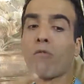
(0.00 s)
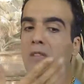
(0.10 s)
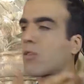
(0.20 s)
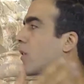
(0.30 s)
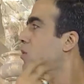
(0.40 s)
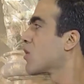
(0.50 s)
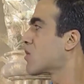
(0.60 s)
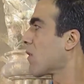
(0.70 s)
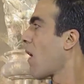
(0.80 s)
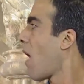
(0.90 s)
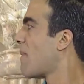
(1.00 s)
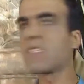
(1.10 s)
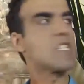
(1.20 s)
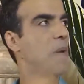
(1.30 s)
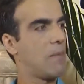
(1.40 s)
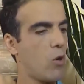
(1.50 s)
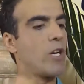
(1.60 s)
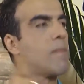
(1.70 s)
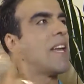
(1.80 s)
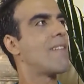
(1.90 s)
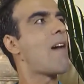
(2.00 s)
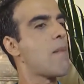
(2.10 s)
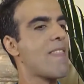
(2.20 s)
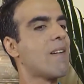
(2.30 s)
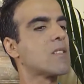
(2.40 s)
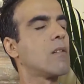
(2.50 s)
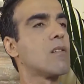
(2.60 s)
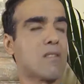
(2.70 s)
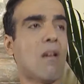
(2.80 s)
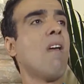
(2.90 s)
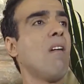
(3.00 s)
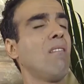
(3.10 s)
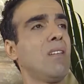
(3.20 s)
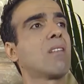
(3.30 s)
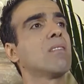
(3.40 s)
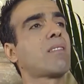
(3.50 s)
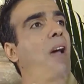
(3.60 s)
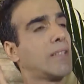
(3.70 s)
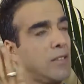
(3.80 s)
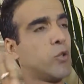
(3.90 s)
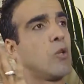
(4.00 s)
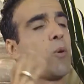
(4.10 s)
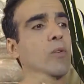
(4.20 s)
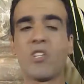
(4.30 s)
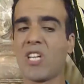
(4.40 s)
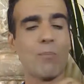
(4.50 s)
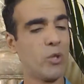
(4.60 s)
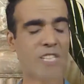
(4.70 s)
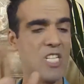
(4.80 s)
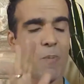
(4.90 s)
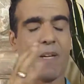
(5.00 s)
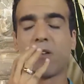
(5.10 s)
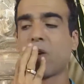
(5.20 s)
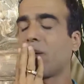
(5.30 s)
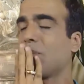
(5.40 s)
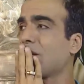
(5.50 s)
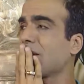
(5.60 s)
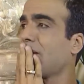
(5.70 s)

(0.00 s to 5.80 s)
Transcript: Ondan sonra da çocuk. Ama siz birini oynamaya devam ederseniz yakında tahtalı köyü boylayacağım. Bunların hiçbirini göremeyeceğim.